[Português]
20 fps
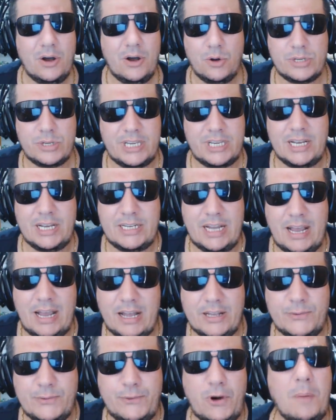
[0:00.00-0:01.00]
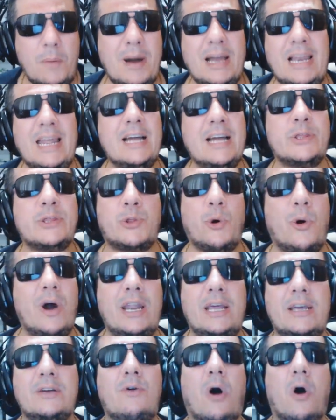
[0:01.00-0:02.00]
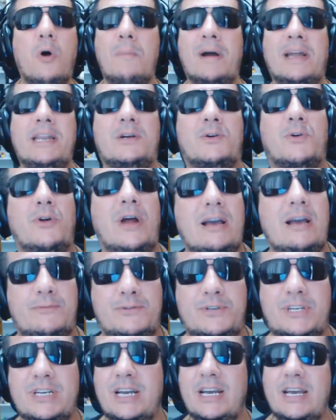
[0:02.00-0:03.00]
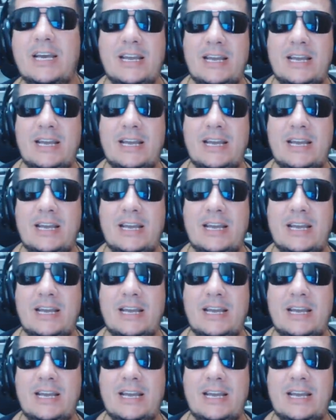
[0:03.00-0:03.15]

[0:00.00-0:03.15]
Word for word: Ou seja, é de forma aleatória, igual o Minecraft.